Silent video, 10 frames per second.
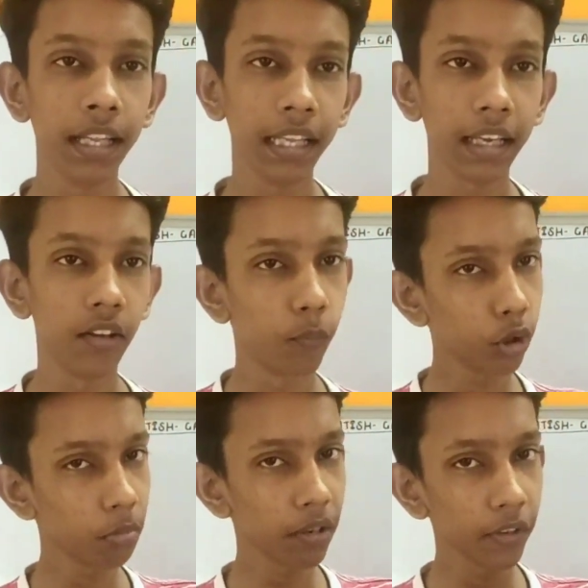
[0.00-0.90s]
ठीक है
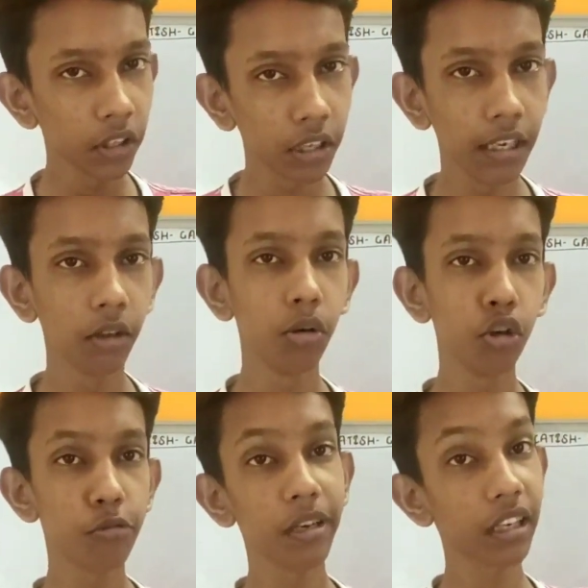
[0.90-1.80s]
वो तुमने वीडियो देखी
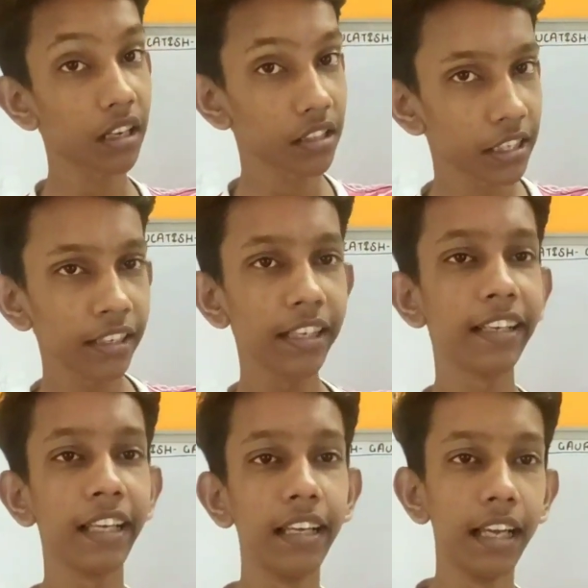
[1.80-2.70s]
होगी उसमें क्लास टेंथ
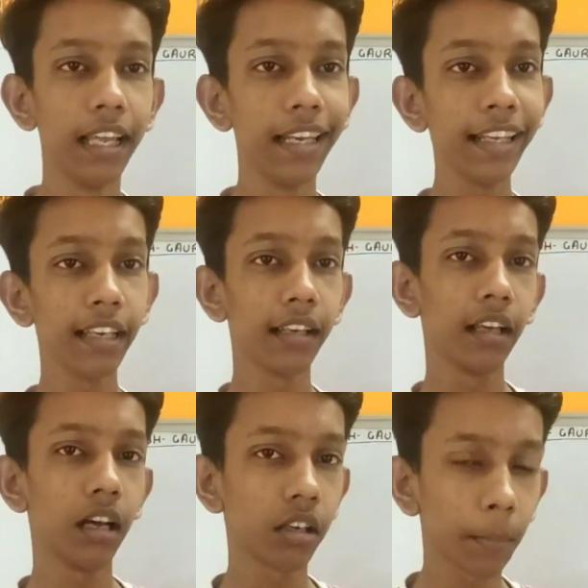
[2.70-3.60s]
के थे लेकिन
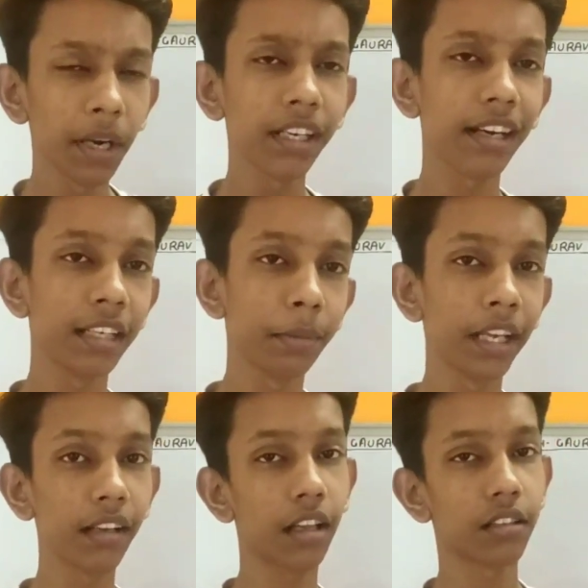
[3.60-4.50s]
कमेंट आए थे
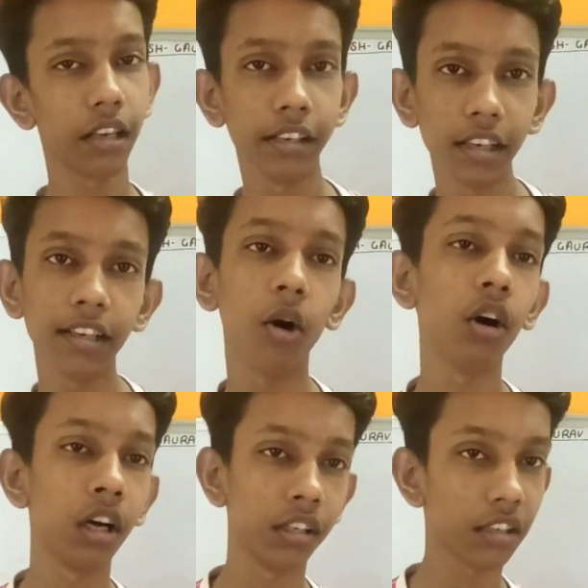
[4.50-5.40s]
भैया क्लास नाइन का क्या
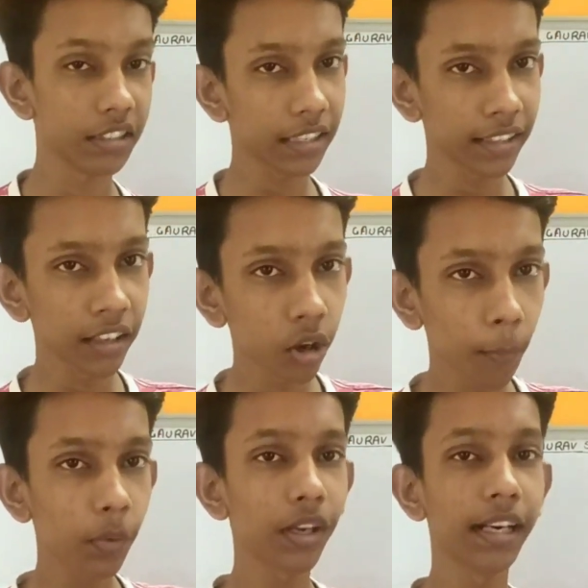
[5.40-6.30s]
होगा क्लास टेन के लिए तो
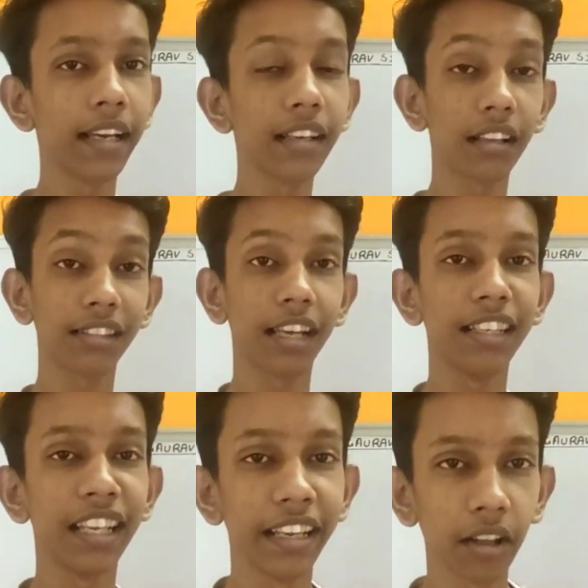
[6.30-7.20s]
आप कर रहे हैं क्लास
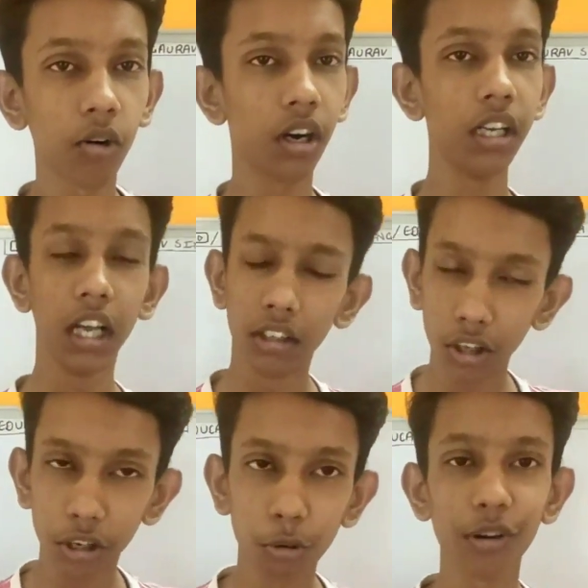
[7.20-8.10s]
नाइन के लिए क्या होगा
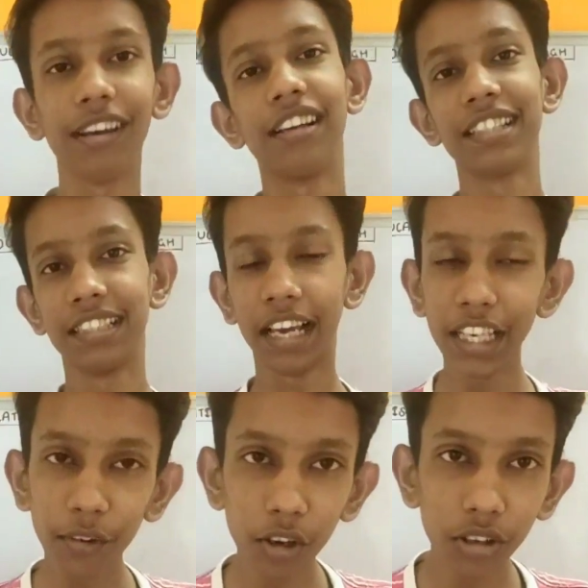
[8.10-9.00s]
तो देखो क्लास
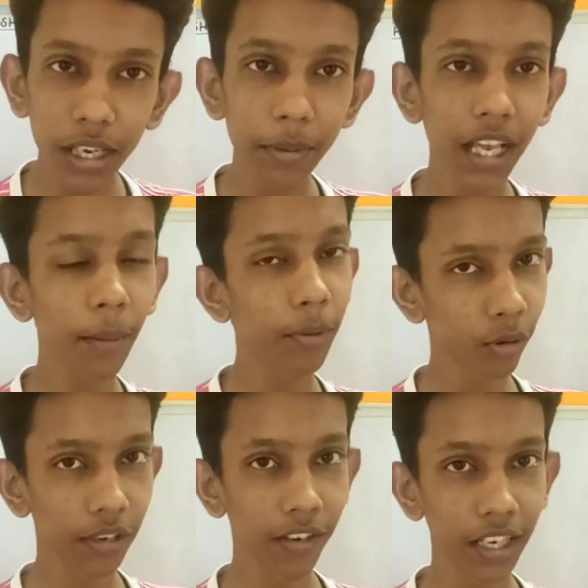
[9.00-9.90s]
नाइन्थ वालों के लिए भी यहाँ पे
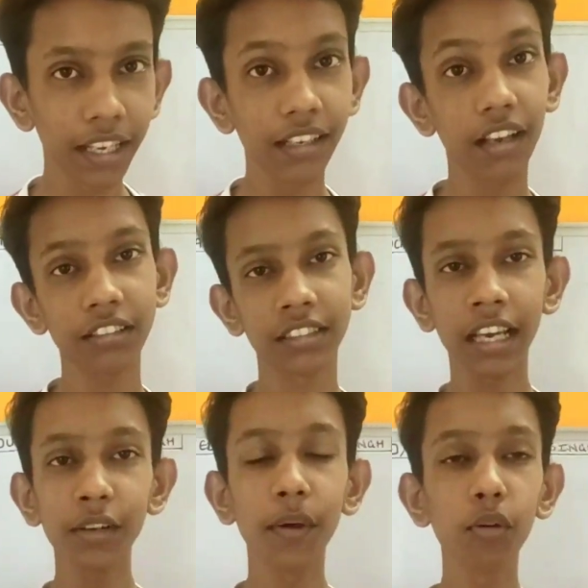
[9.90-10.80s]
होने वाला है क्लास
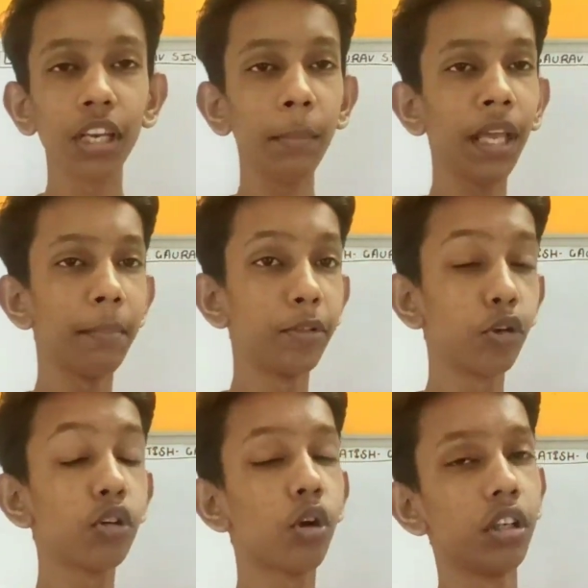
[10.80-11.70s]
नाइन्थ वालों के लिए भी
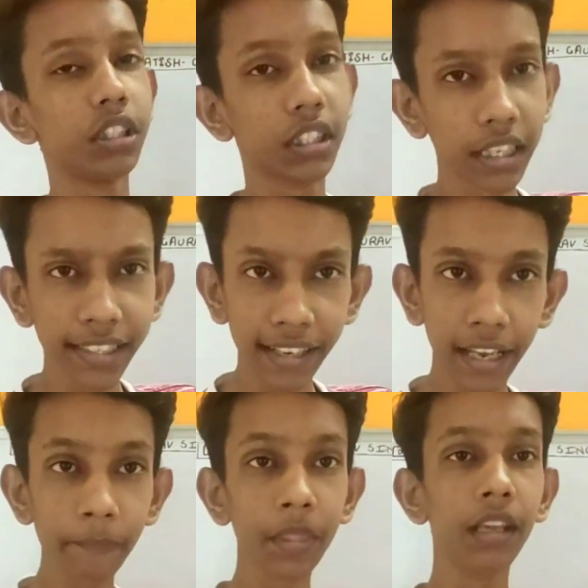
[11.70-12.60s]
एमसीक्यू लॉन्च कर दिया
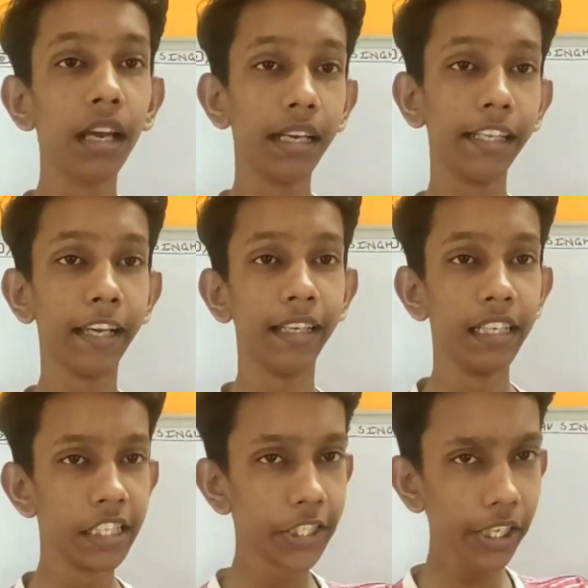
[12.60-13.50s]
गया है ठीक है
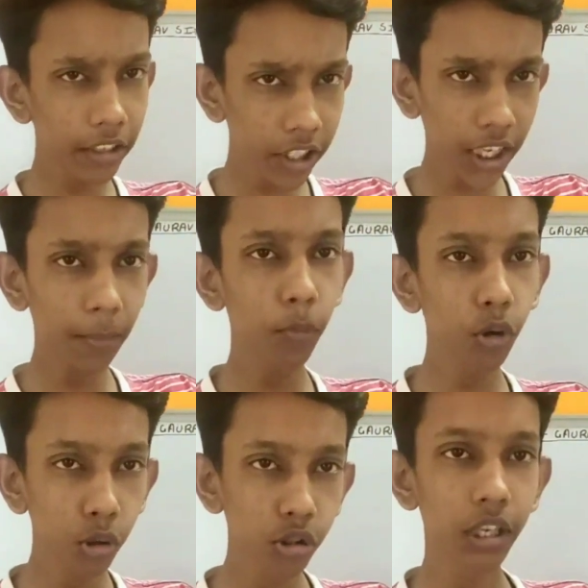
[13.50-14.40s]
हिस्ट्री के चार
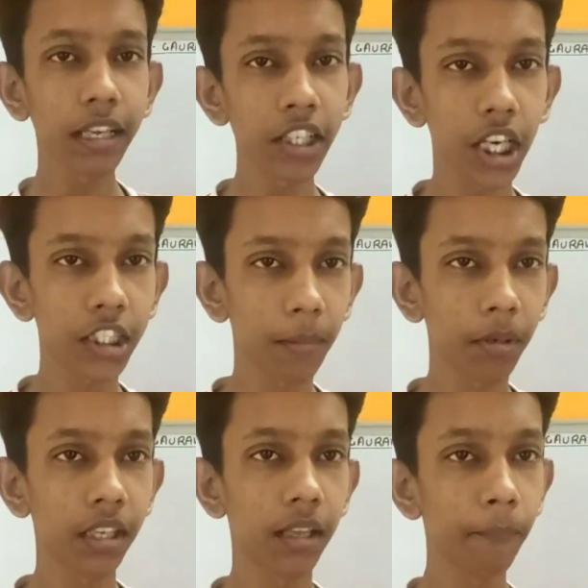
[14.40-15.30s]
अपलोड हो चुके हैं चार
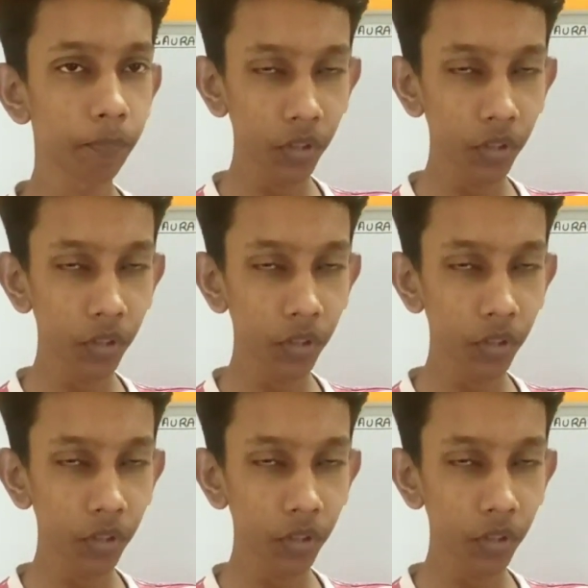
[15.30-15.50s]
चैप्टर के